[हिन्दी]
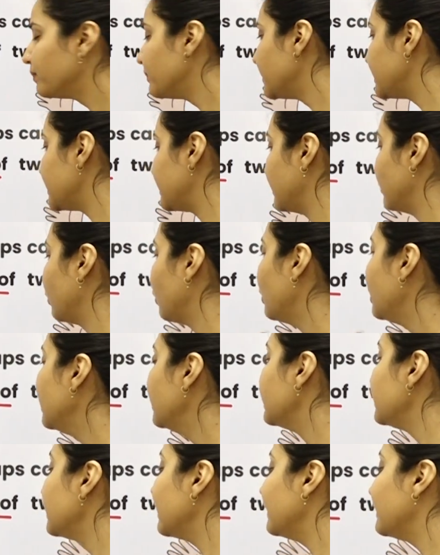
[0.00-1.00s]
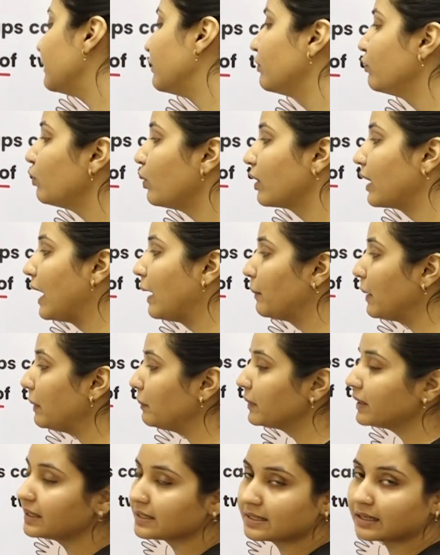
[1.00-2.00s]
मर्जी हो ठीक है वो काम
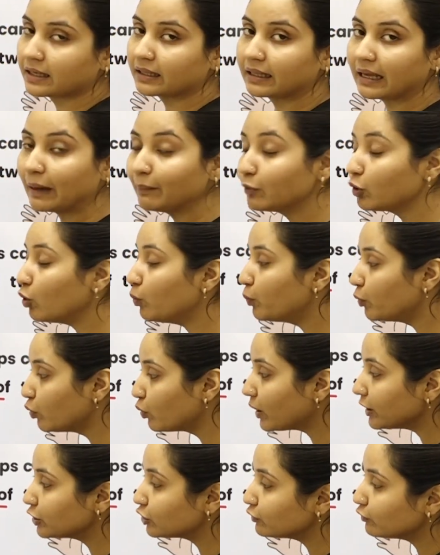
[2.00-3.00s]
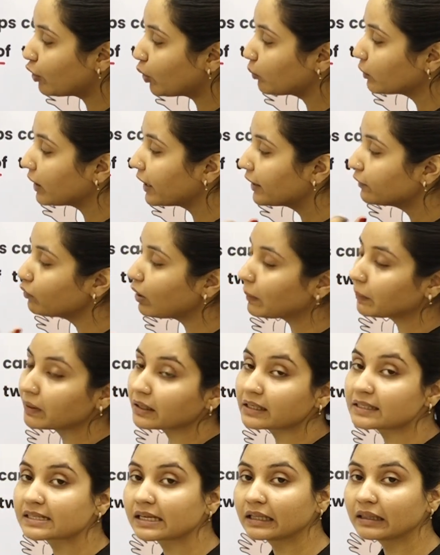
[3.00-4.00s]
आप कर सकते हैं अब देखो पूरा जो फॉर्मूला है वो आपका
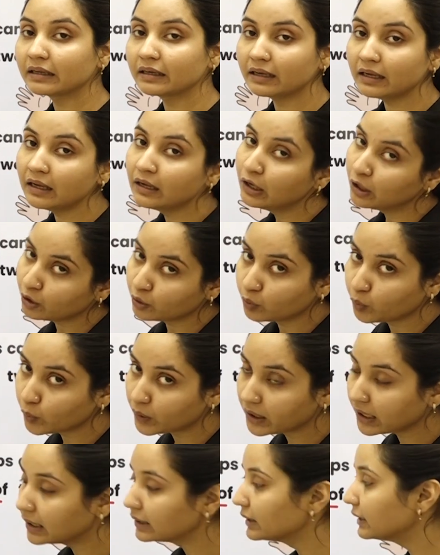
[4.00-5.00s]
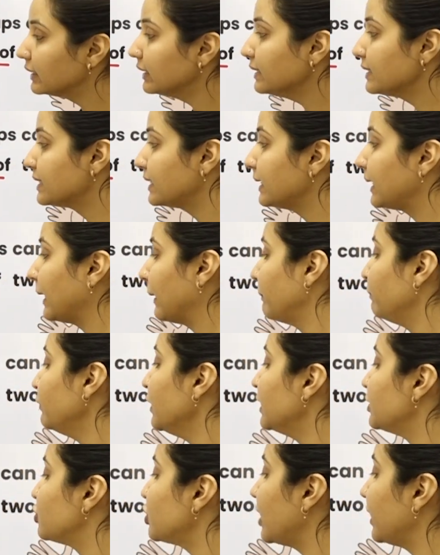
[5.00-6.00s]
किसके अंदर है रूट के अंदर है ठीक है
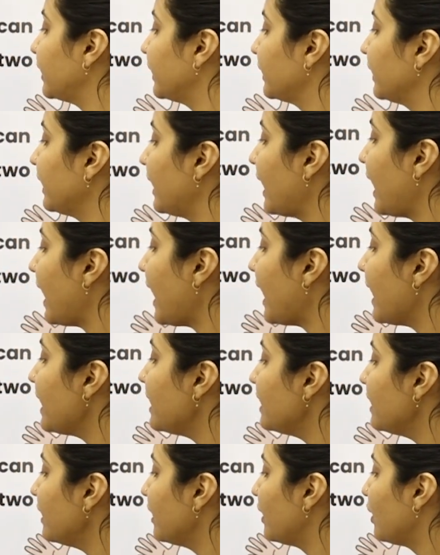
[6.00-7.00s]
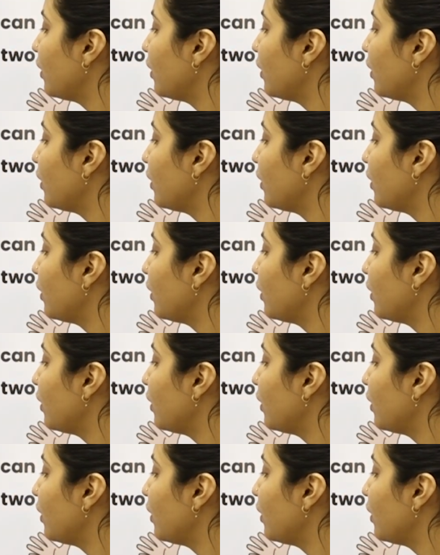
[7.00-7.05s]
चलिए एन